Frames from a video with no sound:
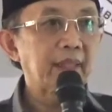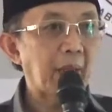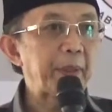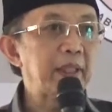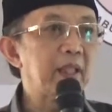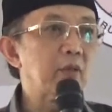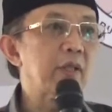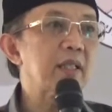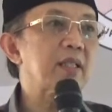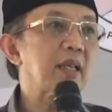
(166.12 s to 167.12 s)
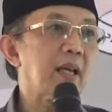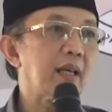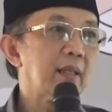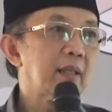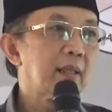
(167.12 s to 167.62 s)
tapi di
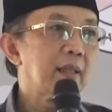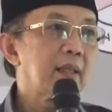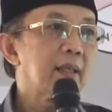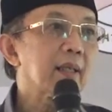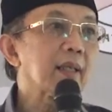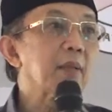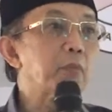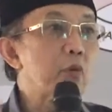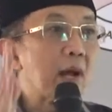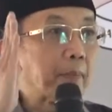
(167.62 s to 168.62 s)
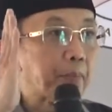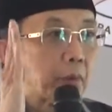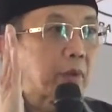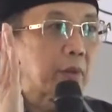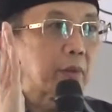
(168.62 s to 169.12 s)
Indonesia ribuan
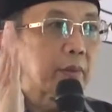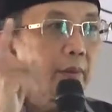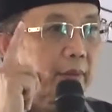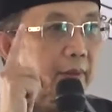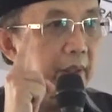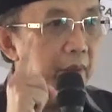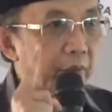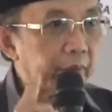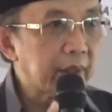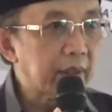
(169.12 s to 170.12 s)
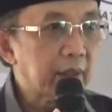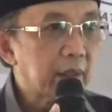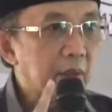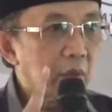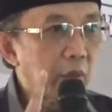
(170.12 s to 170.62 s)
pulau
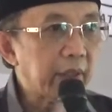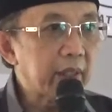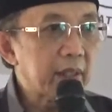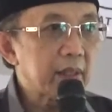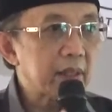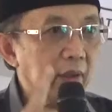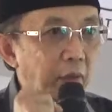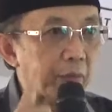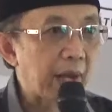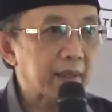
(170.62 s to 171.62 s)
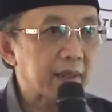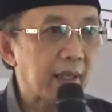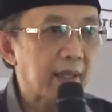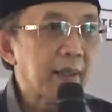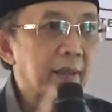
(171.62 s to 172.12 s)
dihuni oleh satu
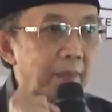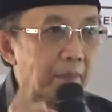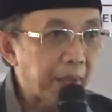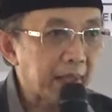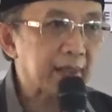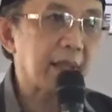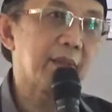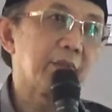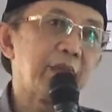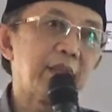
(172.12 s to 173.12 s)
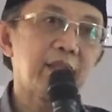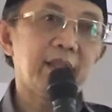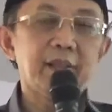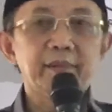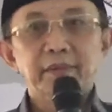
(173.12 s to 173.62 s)
bangsa bangsa Indonesia